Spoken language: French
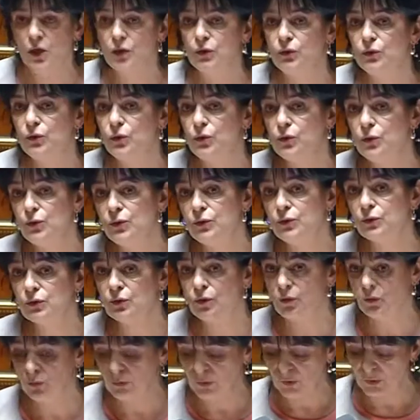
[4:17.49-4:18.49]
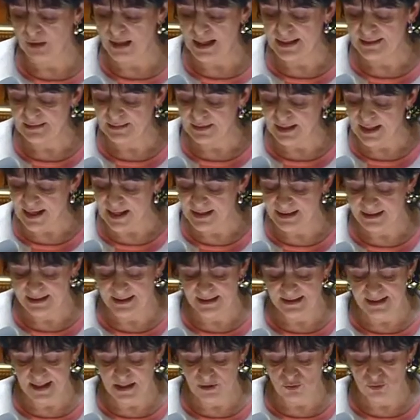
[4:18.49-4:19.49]
de lutte contre la traite
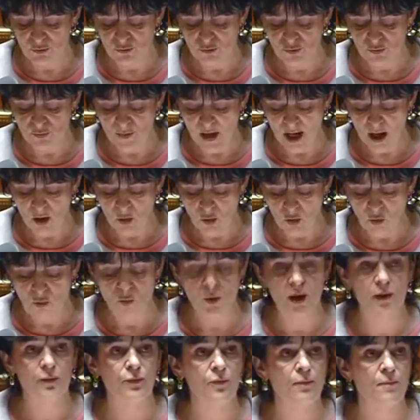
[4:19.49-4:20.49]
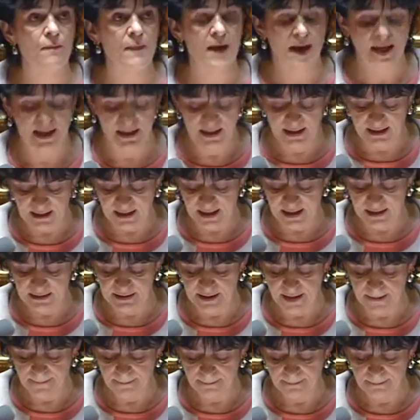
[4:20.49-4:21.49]
des êtres humains au mois de mai
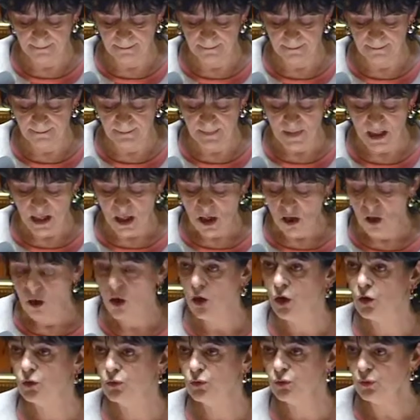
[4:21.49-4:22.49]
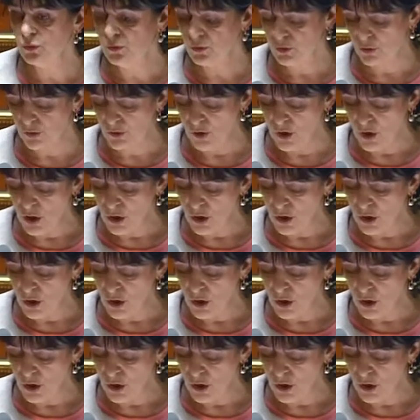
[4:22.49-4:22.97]
dernier. En outre,